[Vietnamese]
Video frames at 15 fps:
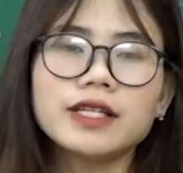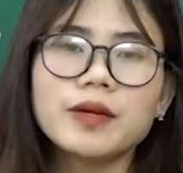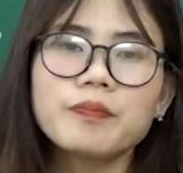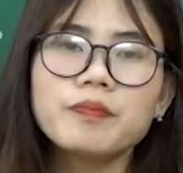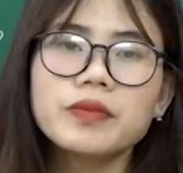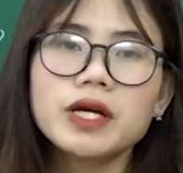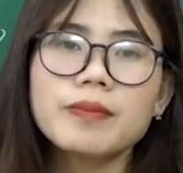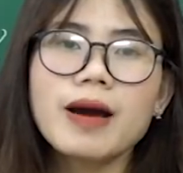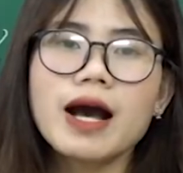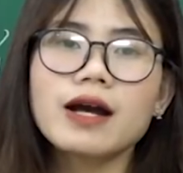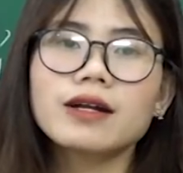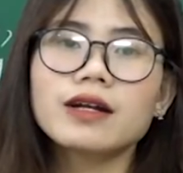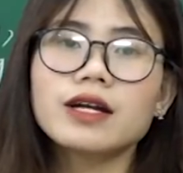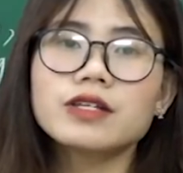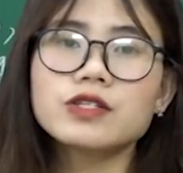53
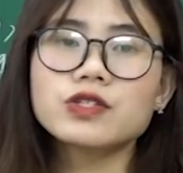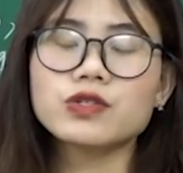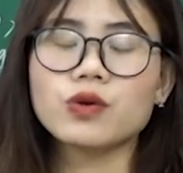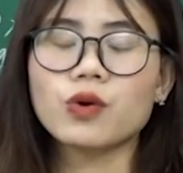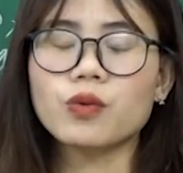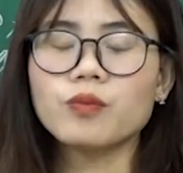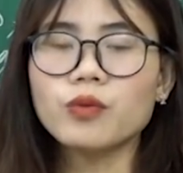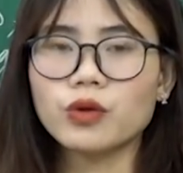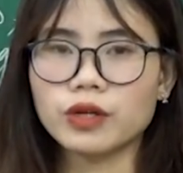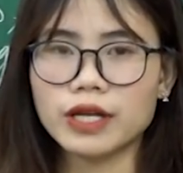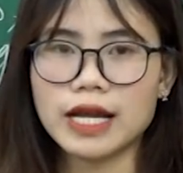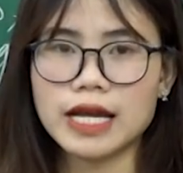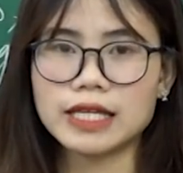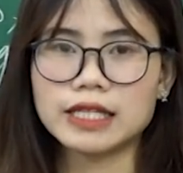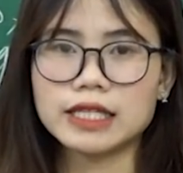cây số một
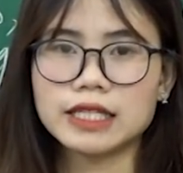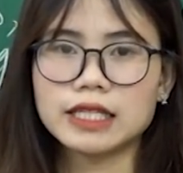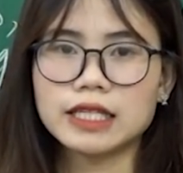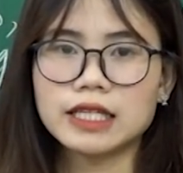ngày